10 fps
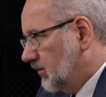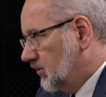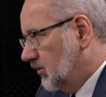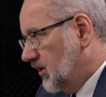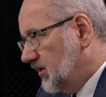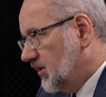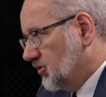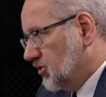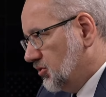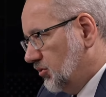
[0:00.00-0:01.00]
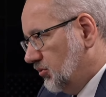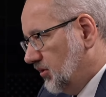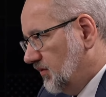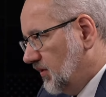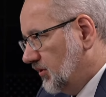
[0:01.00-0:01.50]
y, kolejna rzecz, o
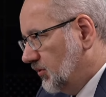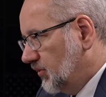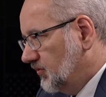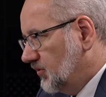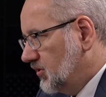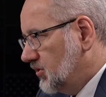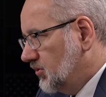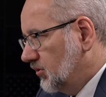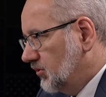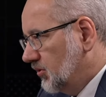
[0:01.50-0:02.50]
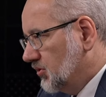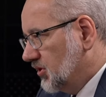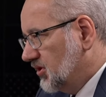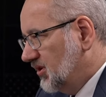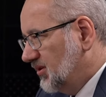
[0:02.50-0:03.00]
której warto powiedzieć, to to,
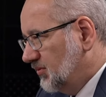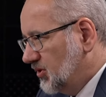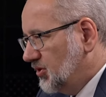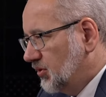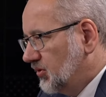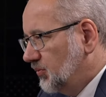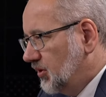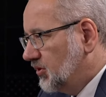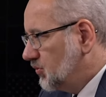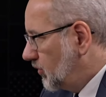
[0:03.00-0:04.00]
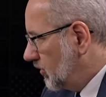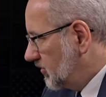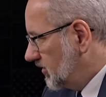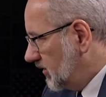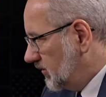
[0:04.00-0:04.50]
że
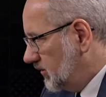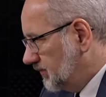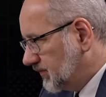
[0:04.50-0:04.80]
75%